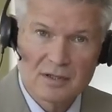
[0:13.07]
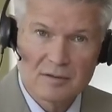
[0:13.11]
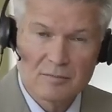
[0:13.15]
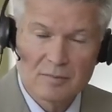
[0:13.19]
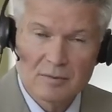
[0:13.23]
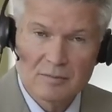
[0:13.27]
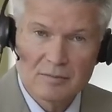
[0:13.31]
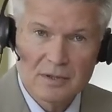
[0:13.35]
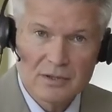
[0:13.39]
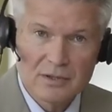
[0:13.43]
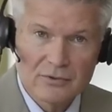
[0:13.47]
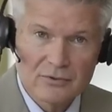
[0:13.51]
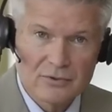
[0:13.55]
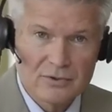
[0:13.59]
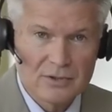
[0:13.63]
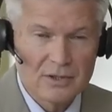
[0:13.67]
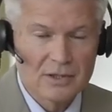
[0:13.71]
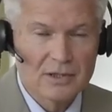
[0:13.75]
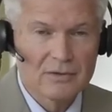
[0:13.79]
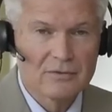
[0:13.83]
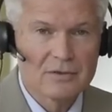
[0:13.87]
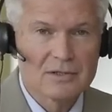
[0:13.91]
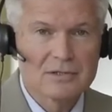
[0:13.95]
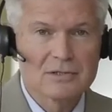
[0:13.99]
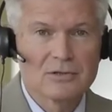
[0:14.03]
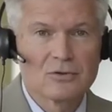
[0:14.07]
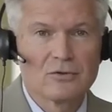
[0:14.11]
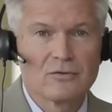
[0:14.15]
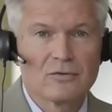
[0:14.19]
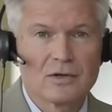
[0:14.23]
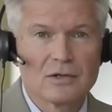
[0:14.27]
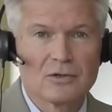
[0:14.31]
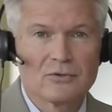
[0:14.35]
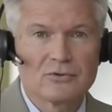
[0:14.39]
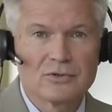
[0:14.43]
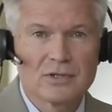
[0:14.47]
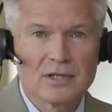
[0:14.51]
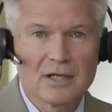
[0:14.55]
не побоюсь этого слова,
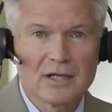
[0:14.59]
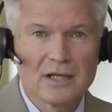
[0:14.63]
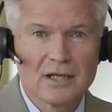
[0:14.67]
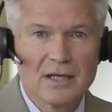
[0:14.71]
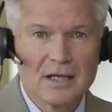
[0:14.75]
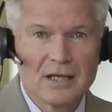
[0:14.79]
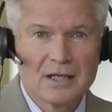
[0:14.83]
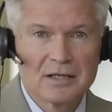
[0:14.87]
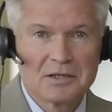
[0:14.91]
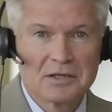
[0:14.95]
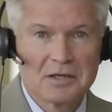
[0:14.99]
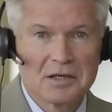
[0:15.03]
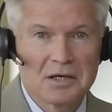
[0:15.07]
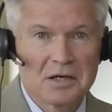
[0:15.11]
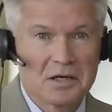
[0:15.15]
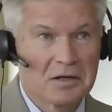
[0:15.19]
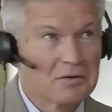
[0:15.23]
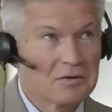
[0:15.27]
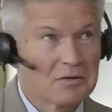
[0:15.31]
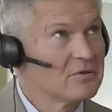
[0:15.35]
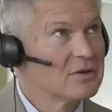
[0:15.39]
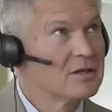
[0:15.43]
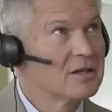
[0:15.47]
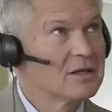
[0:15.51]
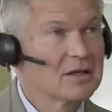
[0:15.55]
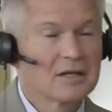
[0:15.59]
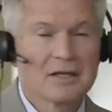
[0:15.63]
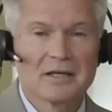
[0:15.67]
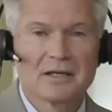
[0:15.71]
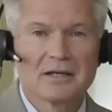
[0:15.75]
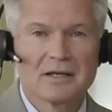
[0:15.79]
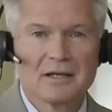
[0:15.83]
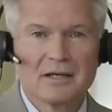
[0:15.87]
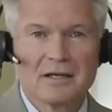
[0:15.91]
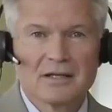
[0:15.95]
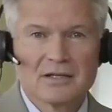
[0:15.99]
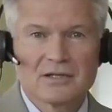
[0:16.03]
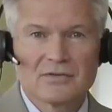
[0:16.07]
людей на
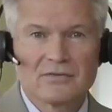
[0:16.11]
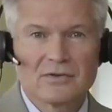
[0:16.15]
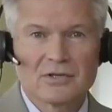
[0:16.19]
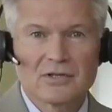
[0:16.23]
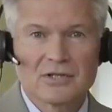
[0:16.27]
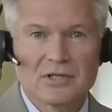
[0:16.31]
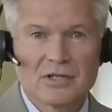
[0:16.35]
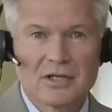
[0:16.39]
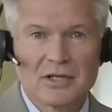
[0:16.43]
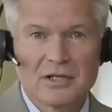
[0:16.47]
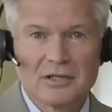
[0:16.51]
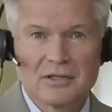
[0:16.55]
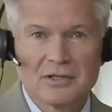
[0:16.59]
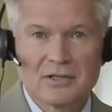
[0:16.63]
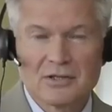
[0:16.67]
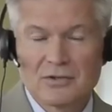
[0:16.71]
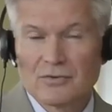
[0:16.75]
великие свершения.